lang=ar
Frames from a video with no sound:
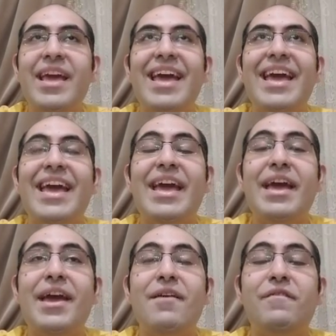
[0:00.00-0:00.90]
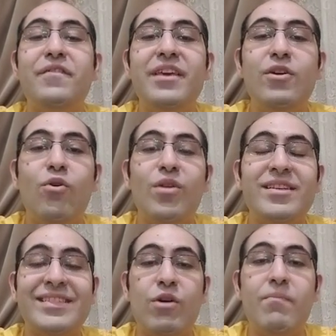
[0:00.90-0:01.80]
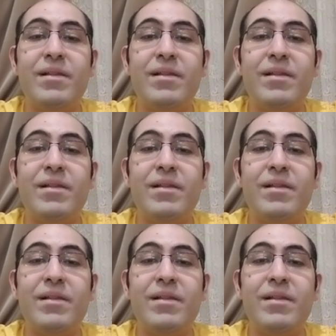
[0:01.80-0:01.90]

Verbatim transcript: آه، في خلاص صوب